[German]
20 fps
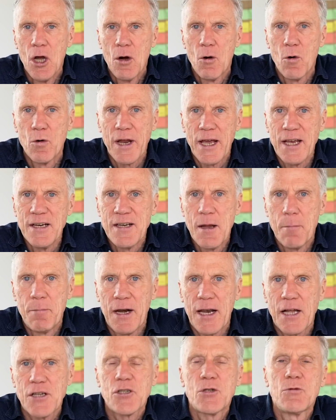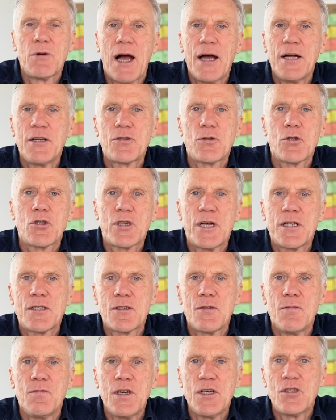Oder in der Belastung
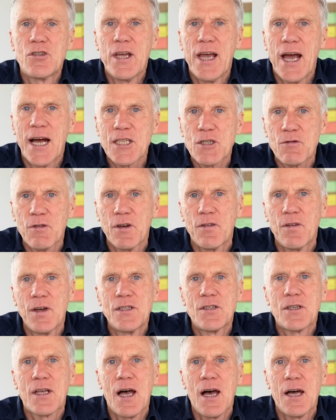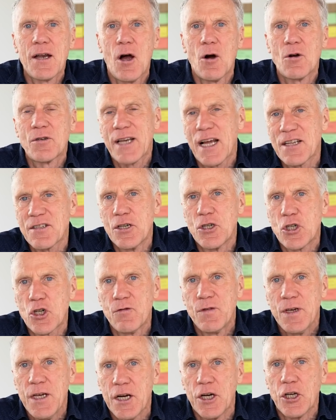einzuschätzen, wie ist die Herzfrequenz gerade, auch das ist
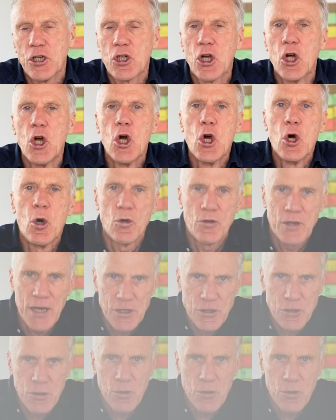schwierig. Und das